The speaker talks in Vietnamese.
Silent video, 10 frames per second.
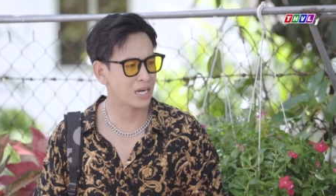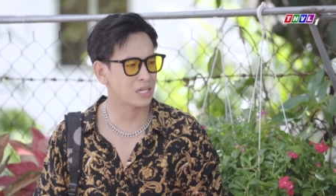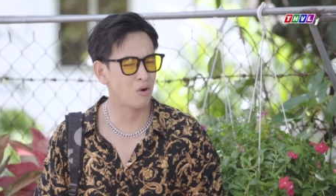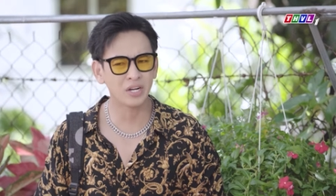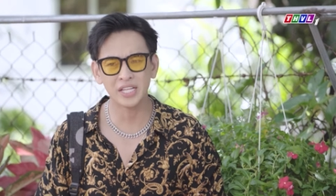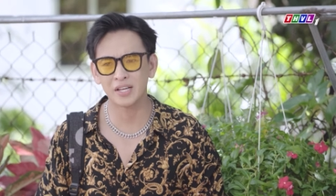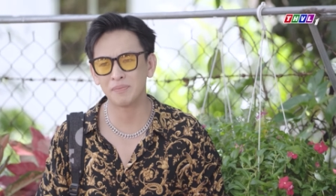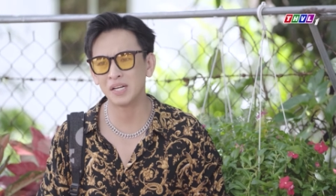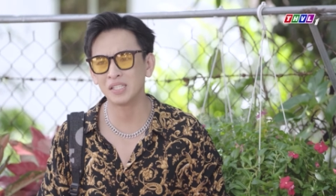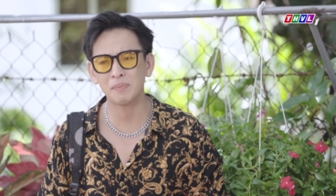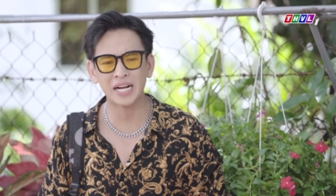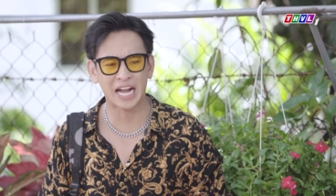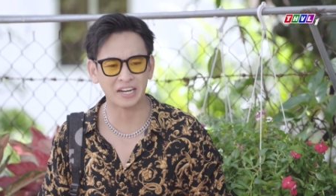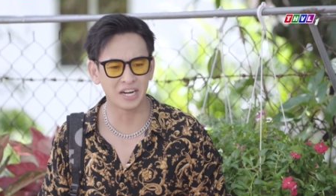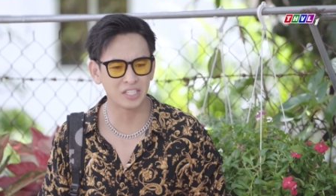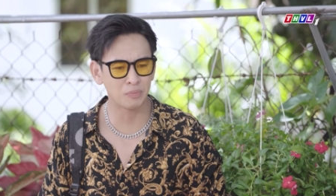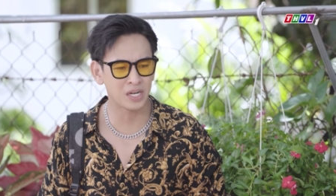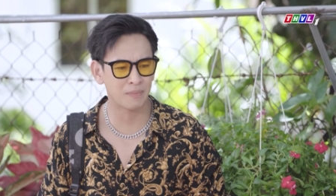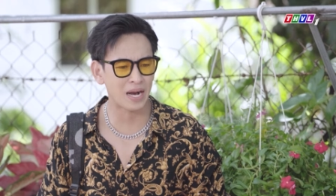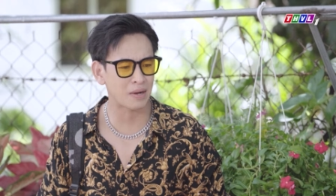Bác nói cái gì bác khẳng định giống
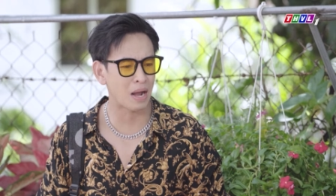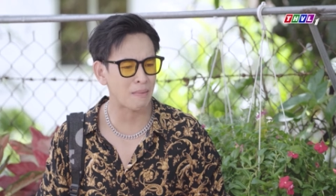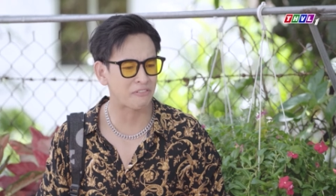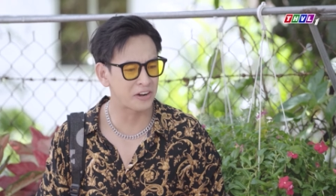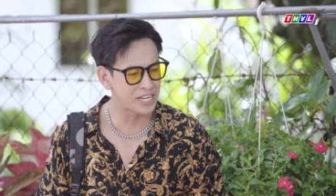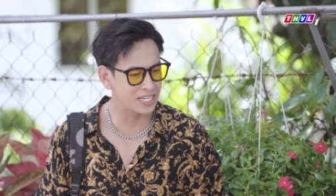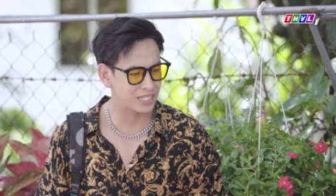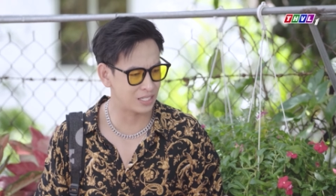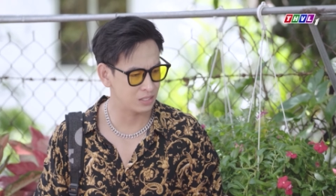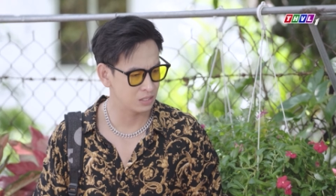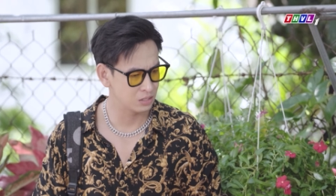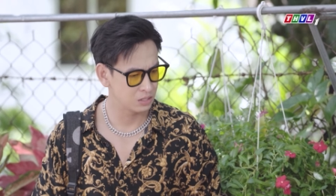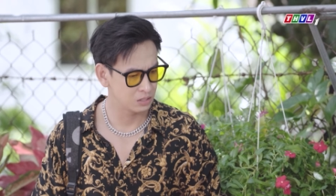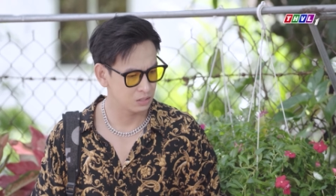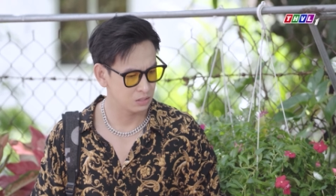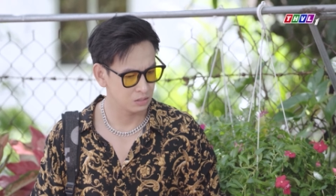như là bác là bác Ba Phi vậy đó Chứ còn cái gì